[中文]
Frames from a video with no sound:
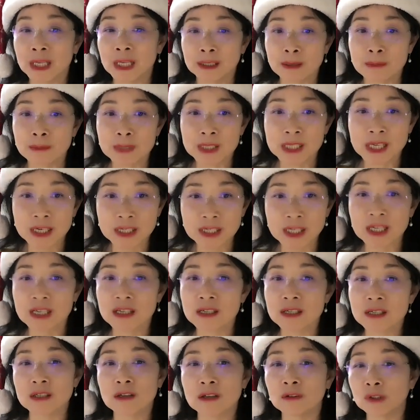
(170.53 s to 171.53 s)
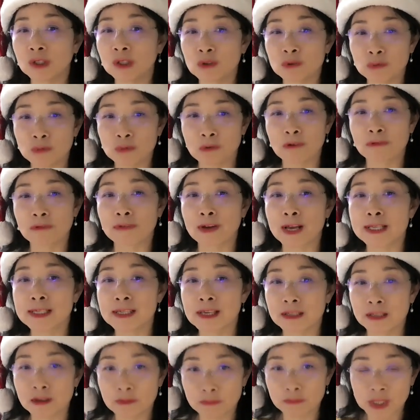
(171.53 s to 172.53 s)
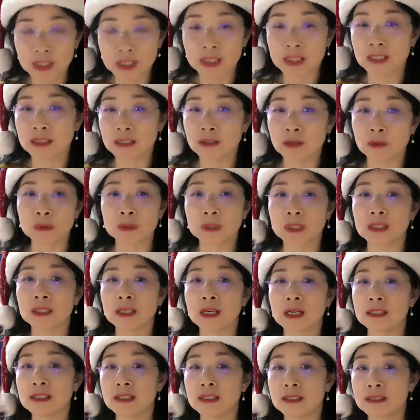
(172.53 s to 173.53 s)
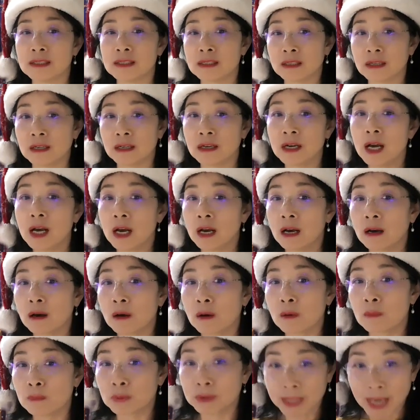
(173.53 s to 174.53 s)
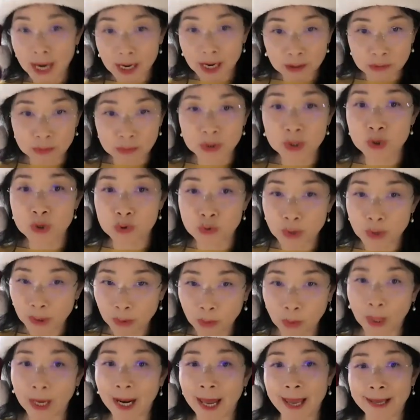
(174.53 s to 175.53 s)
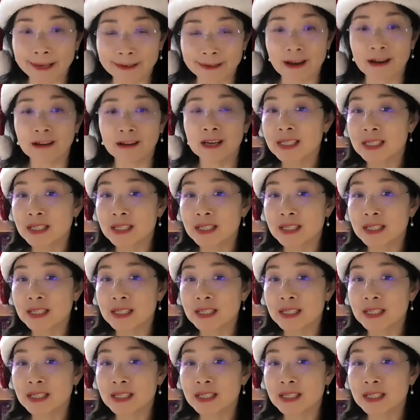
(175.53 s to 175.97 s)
那么在这个时候呢，如果发现了问题，有的呢已经呃不太容易追回来了。